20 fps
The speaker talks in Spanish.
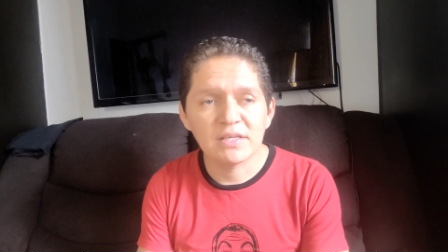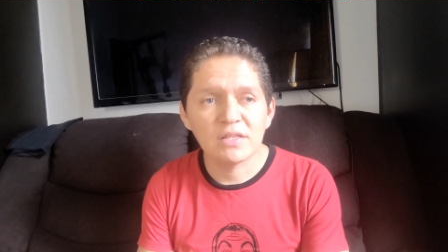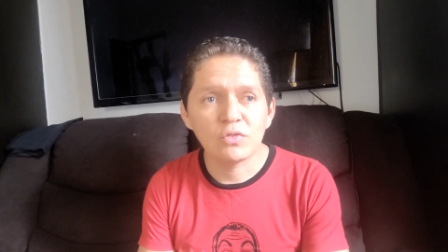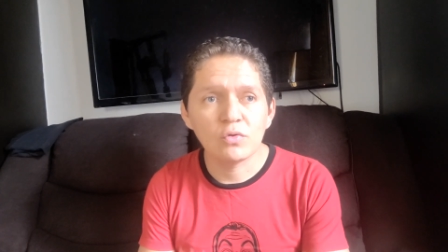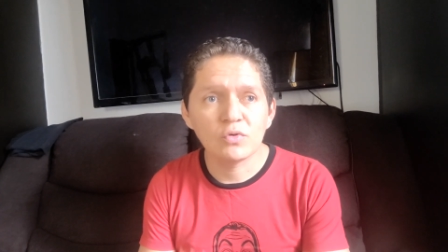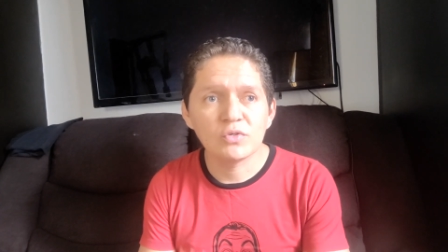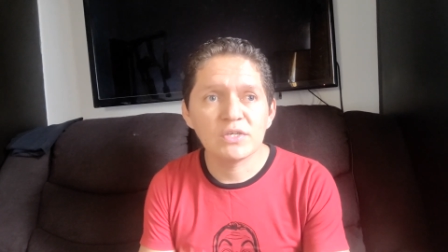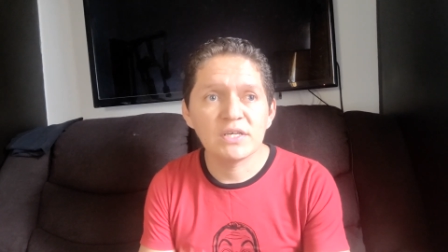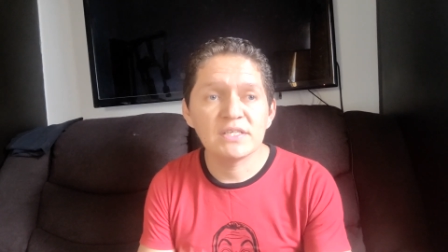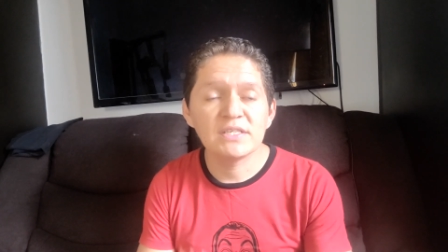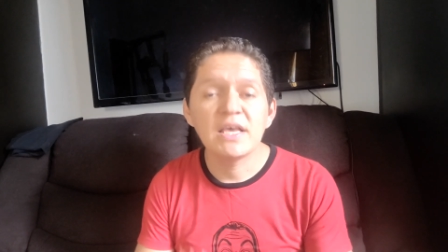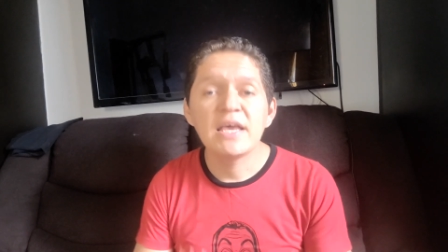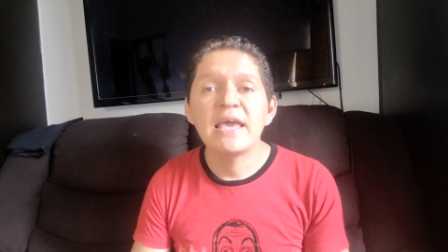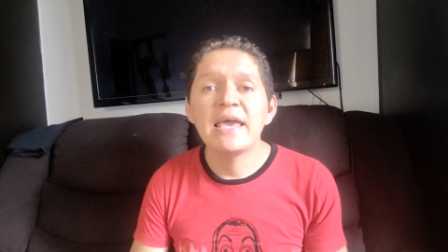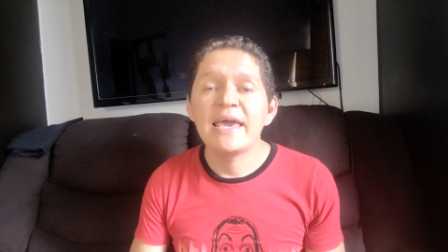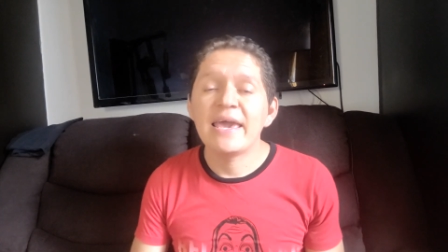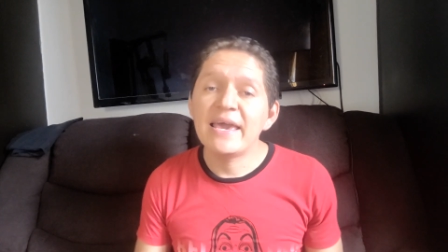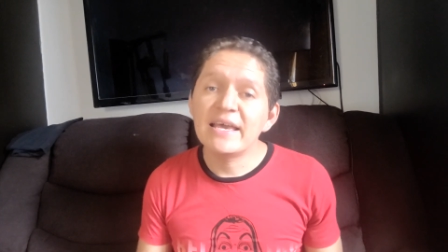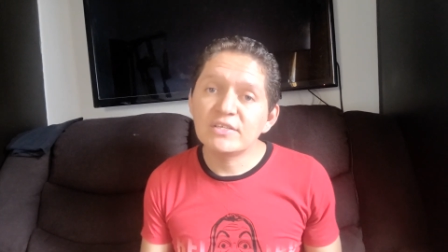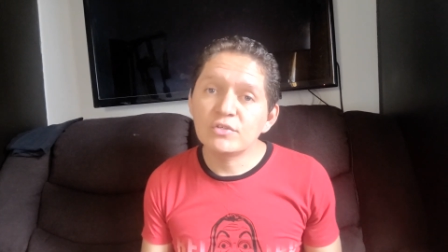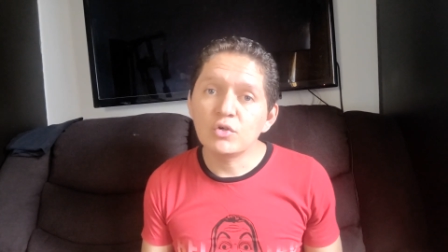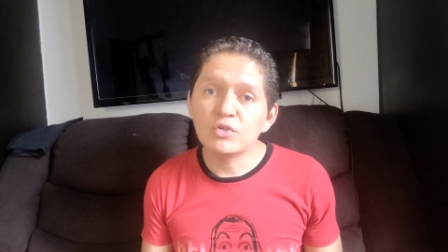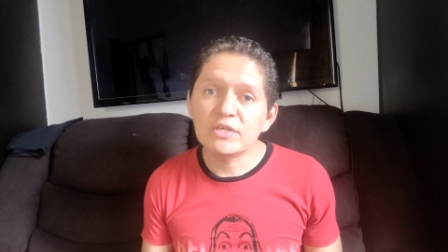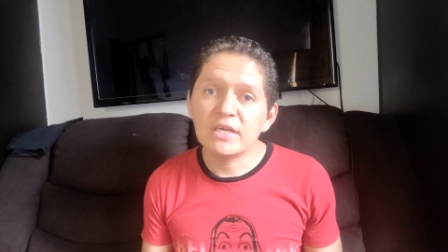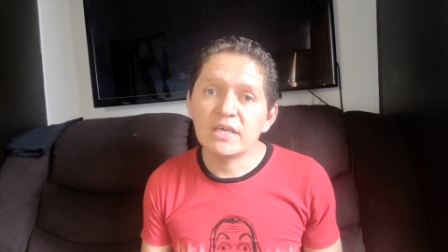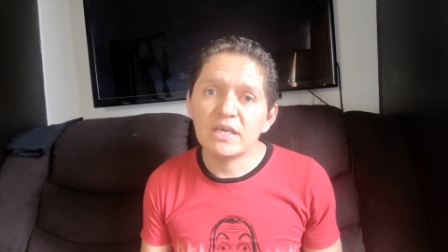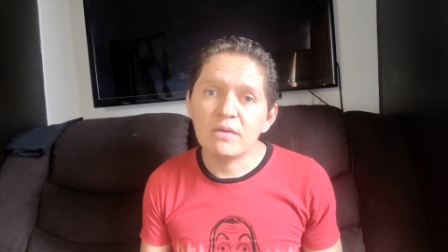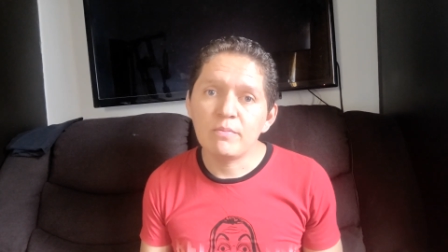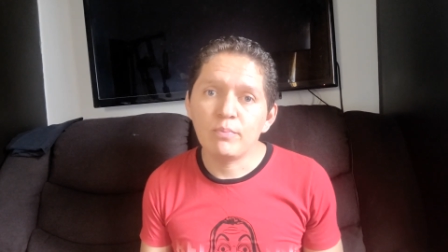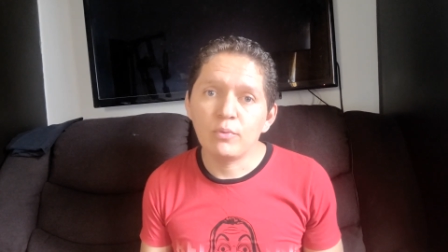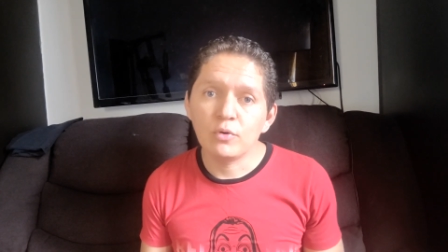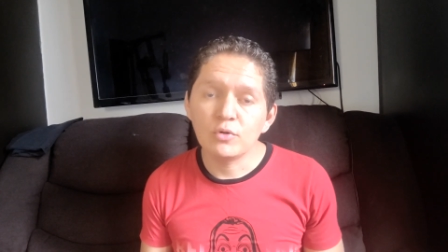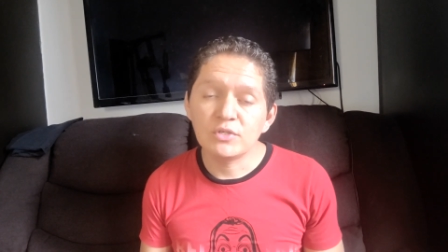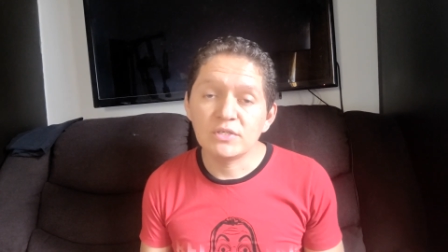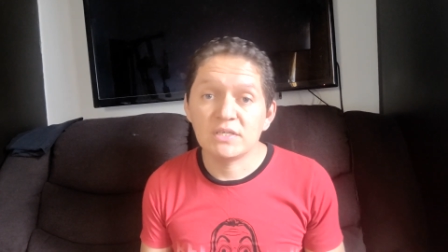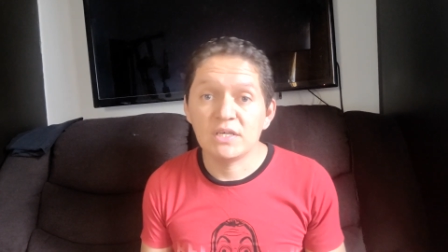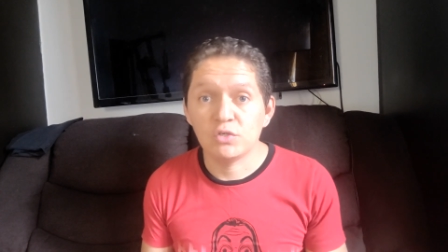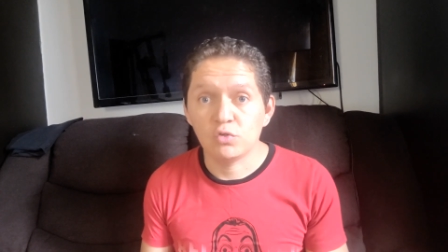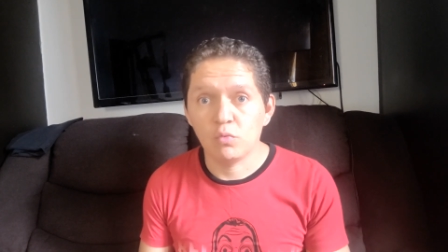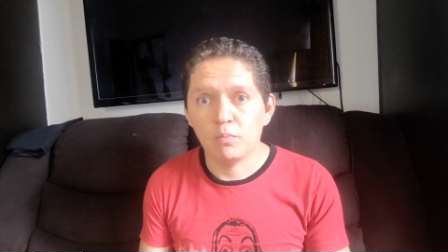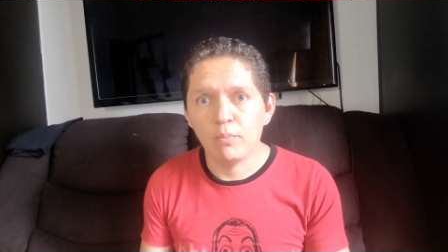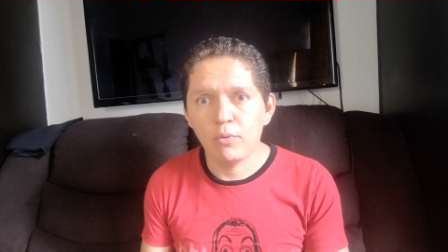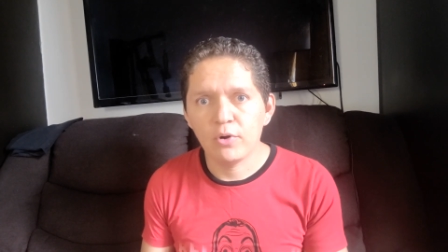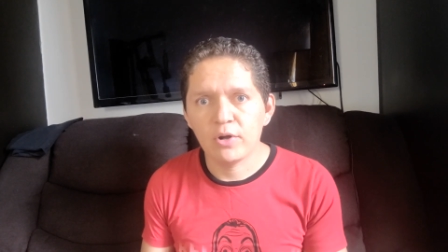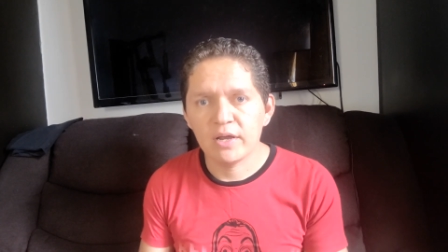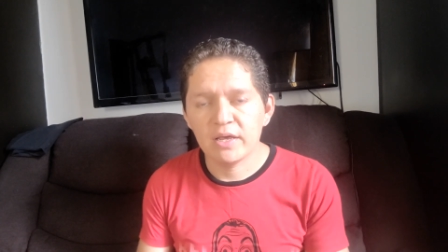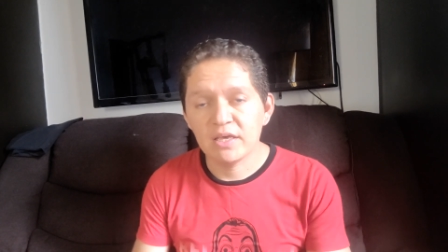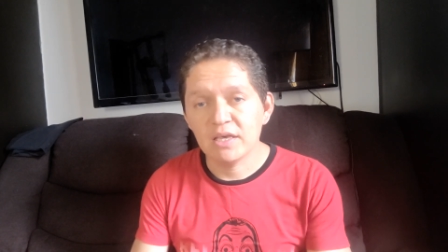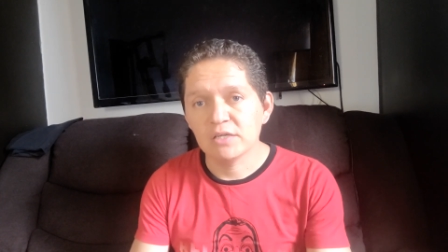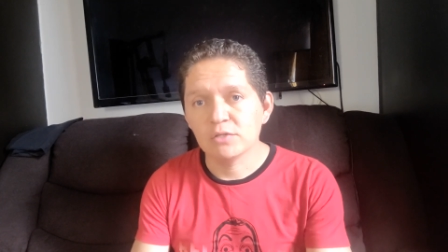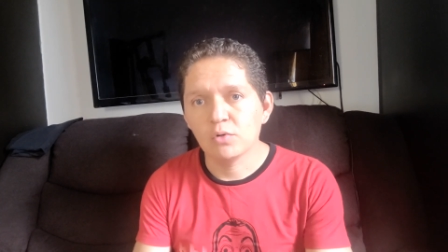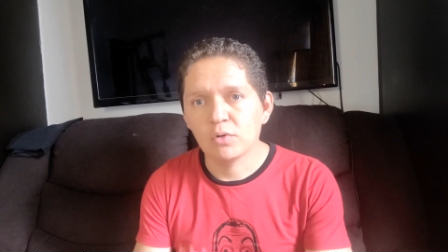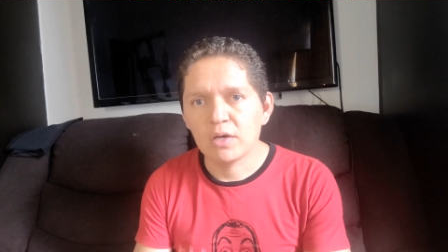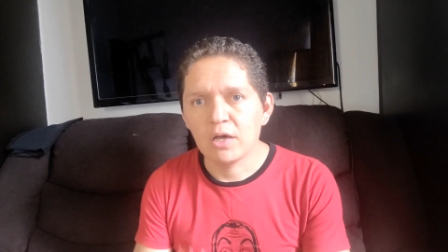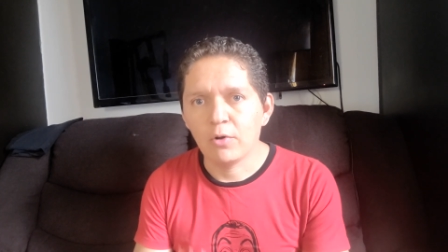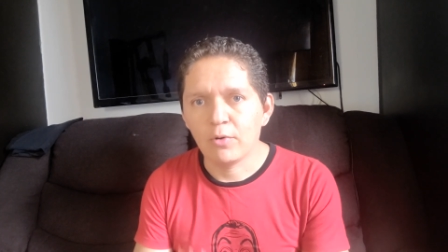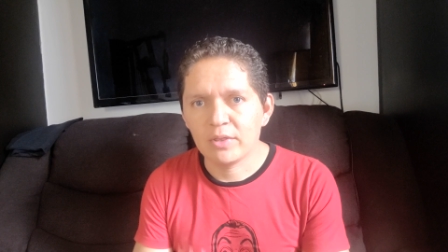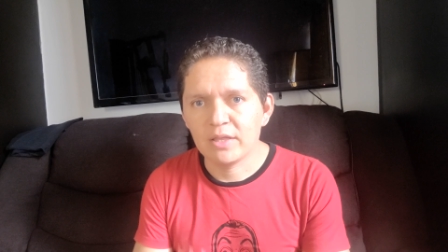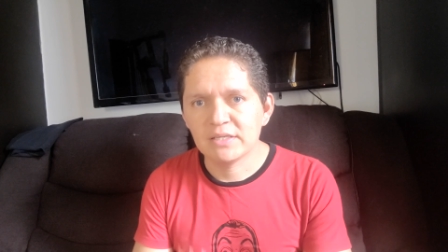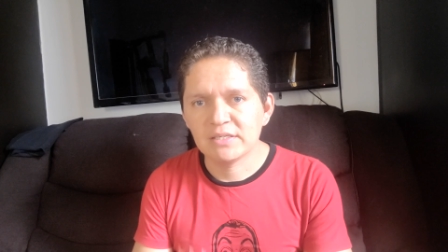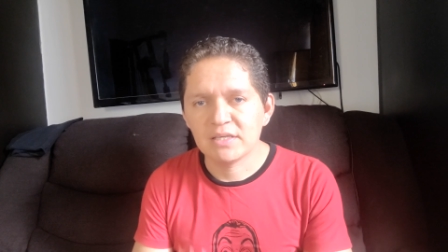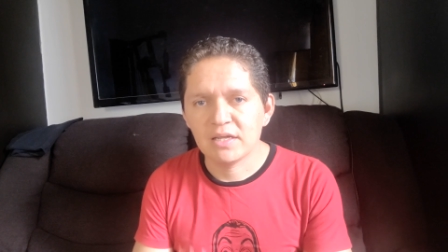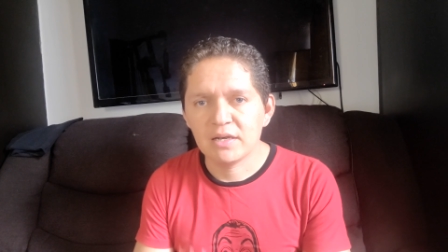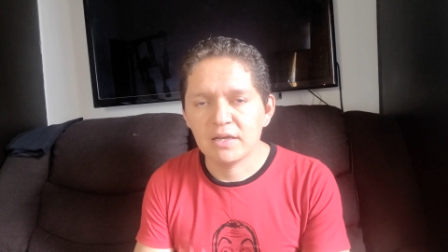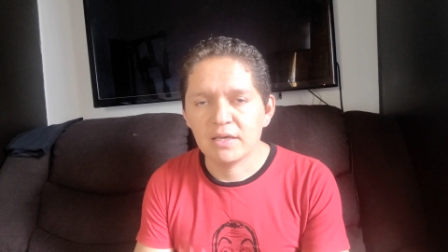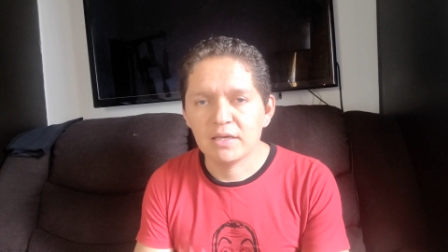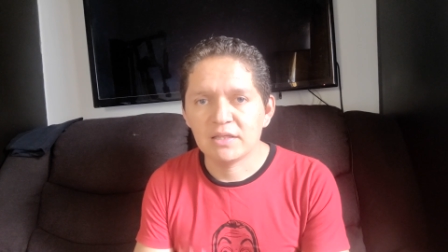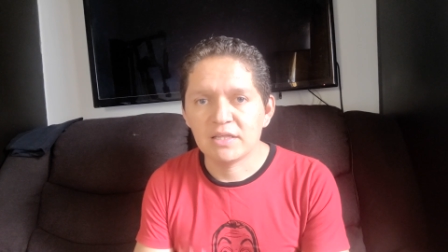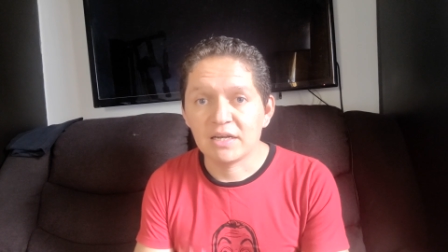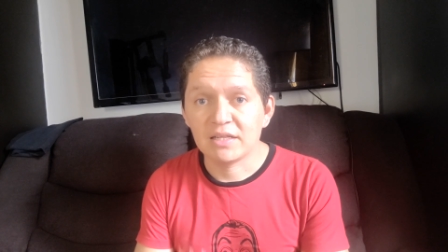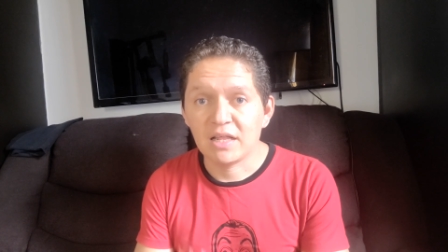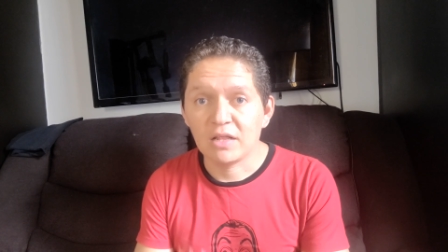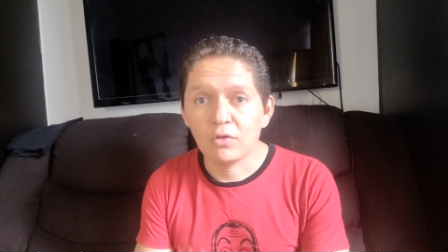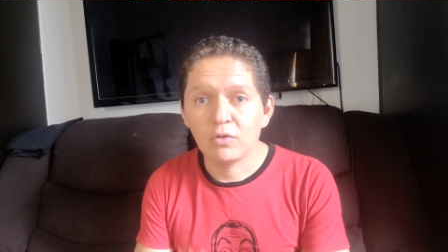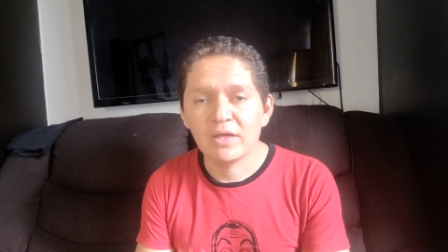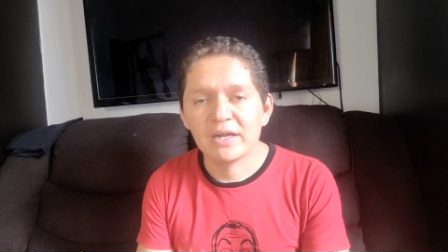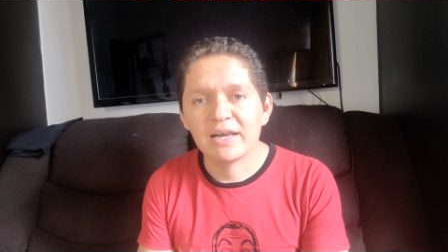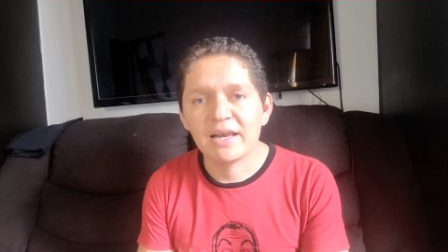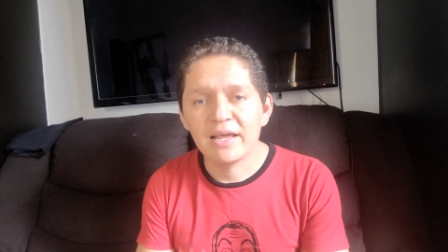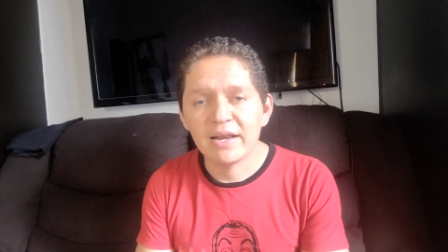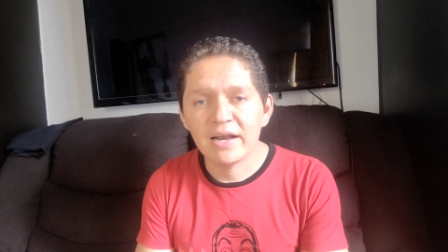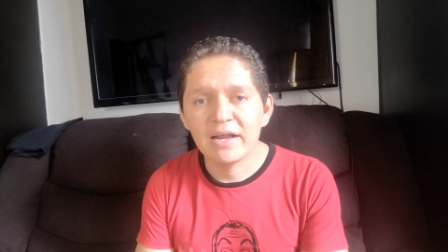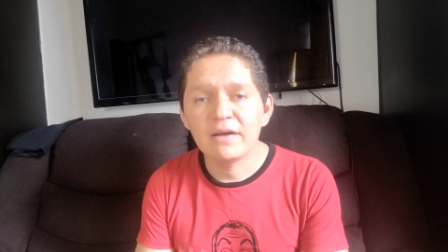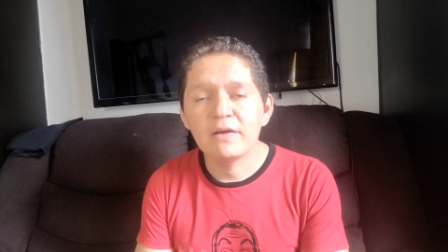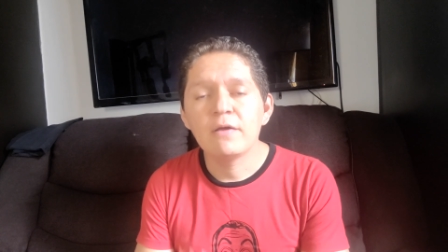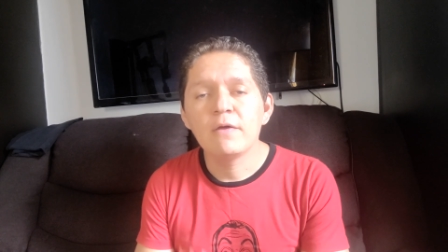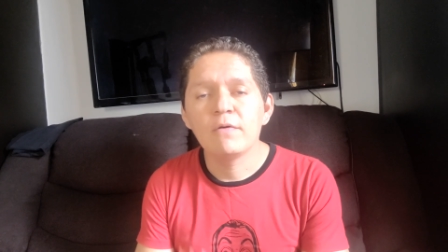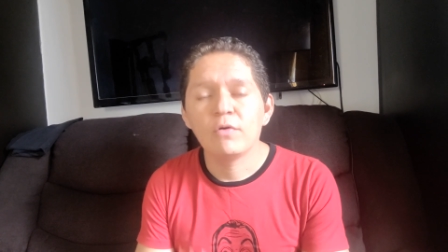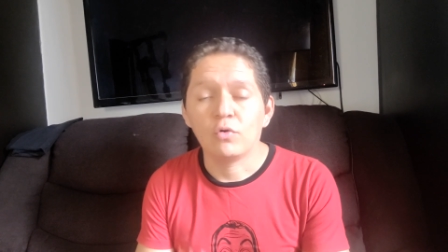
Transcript: Entonces, estos equipos se supone, y es lo que ahorita están eh, tratando de aclarar,